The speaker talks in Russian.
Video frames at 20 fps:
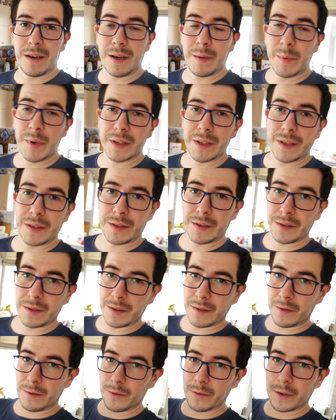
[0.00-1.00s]
Ребята из
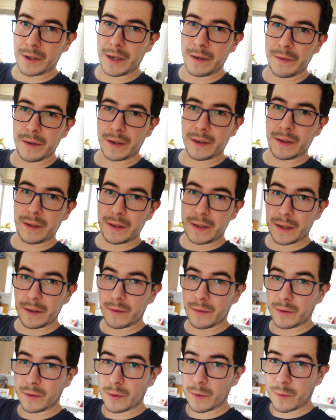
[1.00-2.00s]
Long River
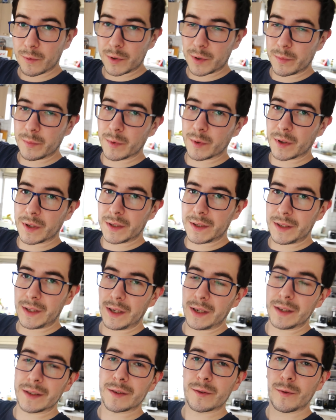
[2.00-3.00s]
делают очень много
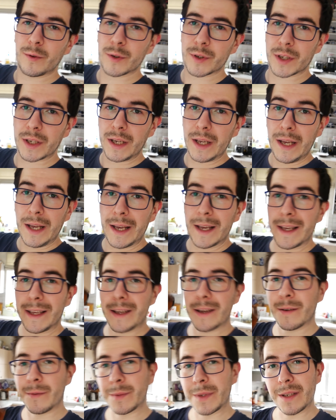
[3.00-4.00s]
изделий из кожи.
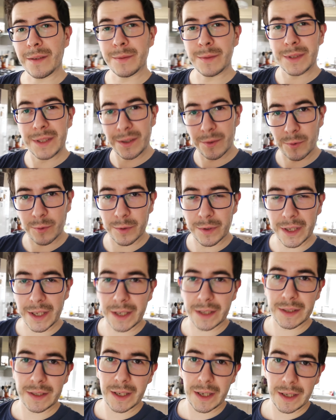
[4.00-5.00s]
Я вам дам ссылку
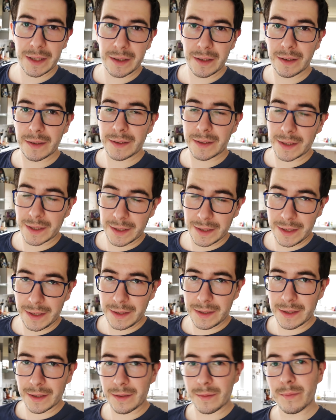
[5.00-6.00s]
на их сайт.
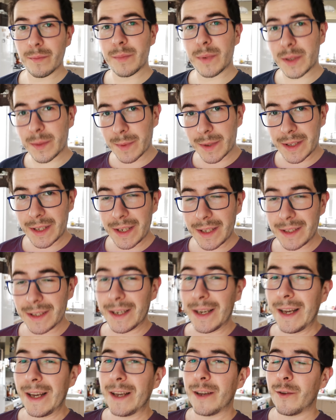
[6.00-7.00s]
Зайдите,
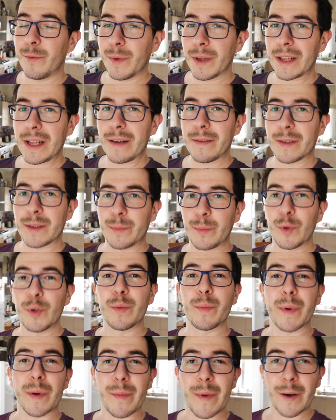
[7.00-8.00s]
посмотрите. И у меня для вас
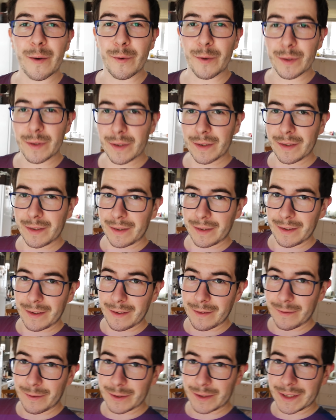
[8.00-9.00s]
будет промокод.
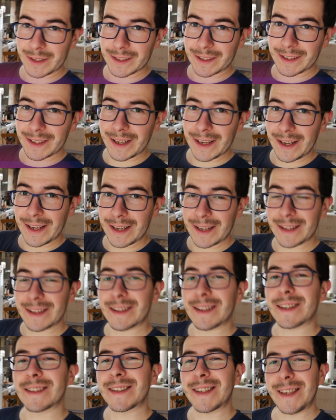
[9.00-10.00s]
Вот этот.
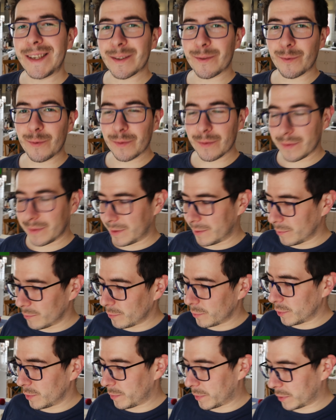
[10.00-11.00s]
На скидку.
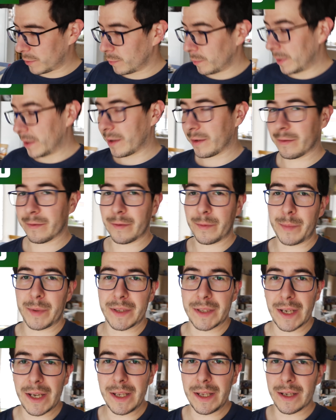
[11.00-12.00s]
Он будет продублирован в
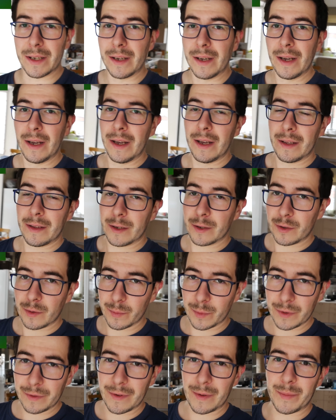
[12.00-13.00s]
описании. Так
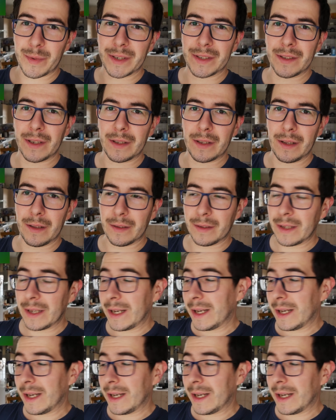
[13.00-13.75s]
что буду вам признателен.